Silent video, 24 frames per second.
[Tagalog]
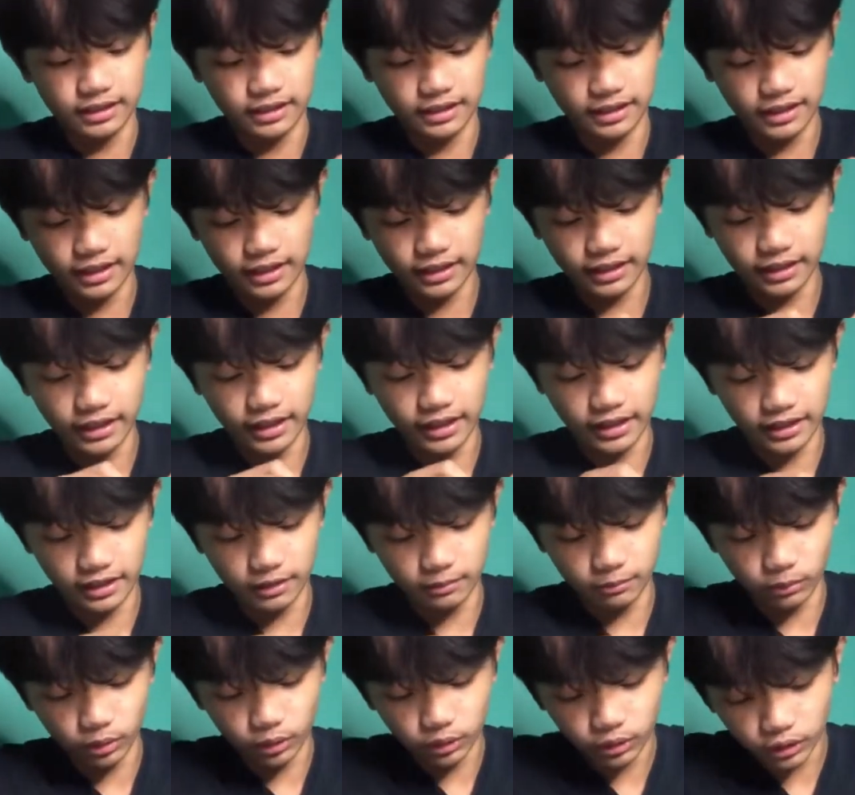Yan ang ingin
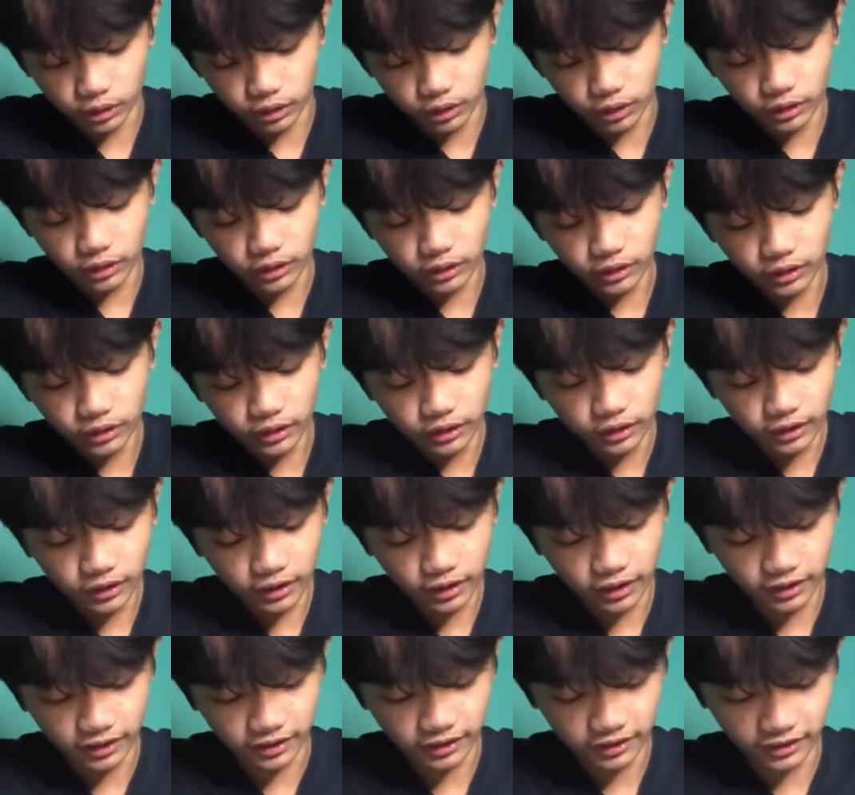ng motor.
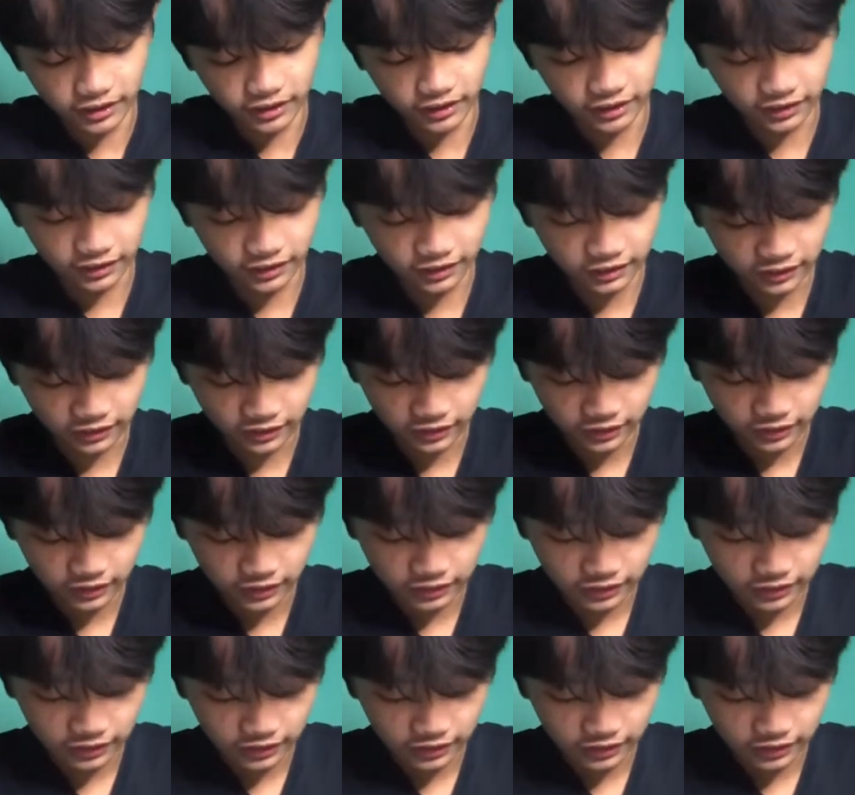Hmm.